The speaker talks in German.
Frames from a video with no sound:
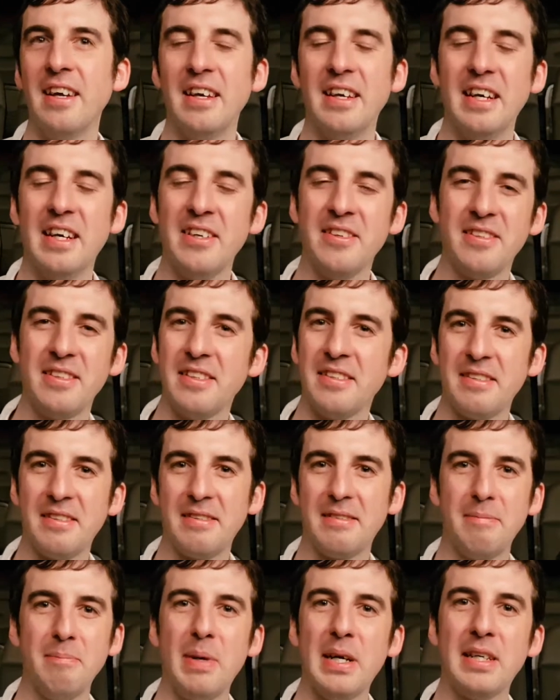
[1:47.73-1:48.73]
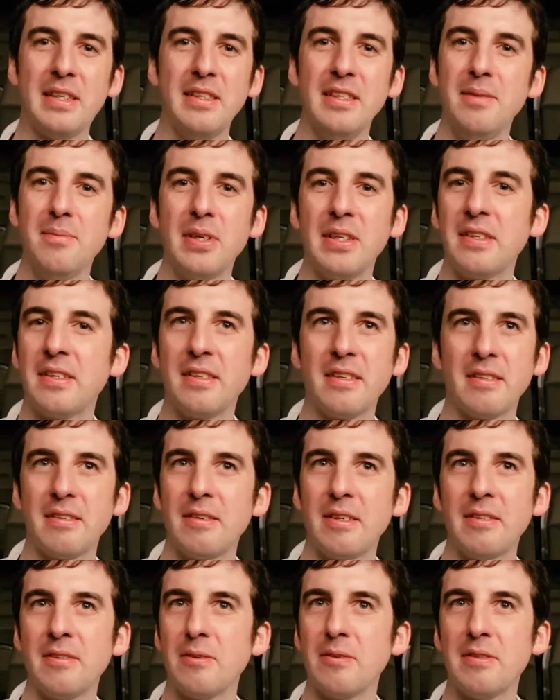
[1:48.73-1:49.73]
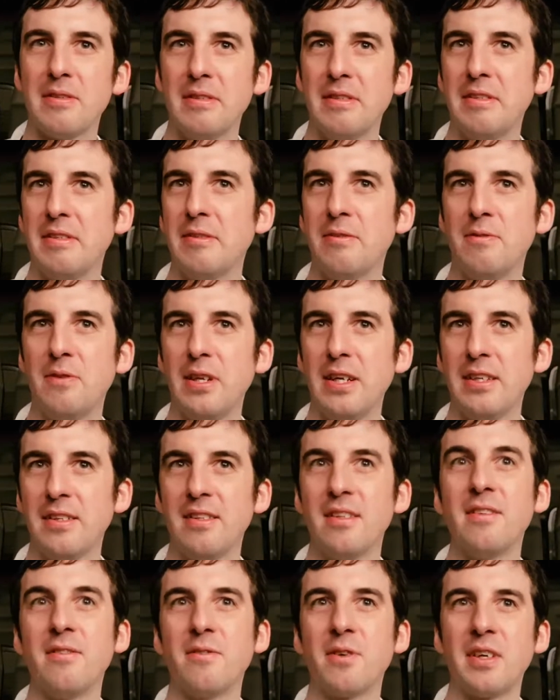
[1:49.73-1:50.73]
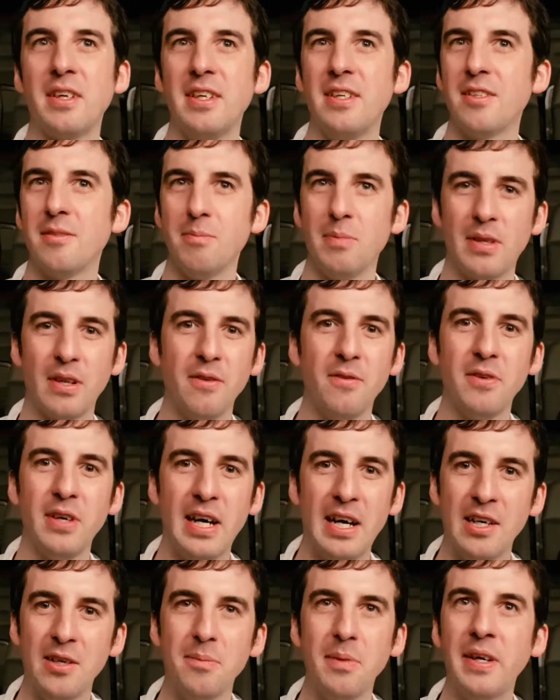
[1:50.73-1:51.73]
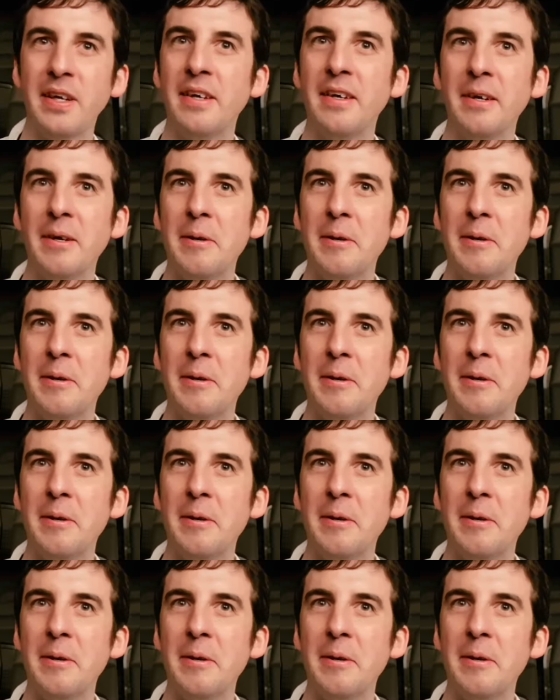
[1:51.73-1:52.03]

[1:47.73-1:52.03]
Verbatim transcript: Also das macht niemand. Ansonsten ist es vielleicht ein Verkehrsmittel für Arme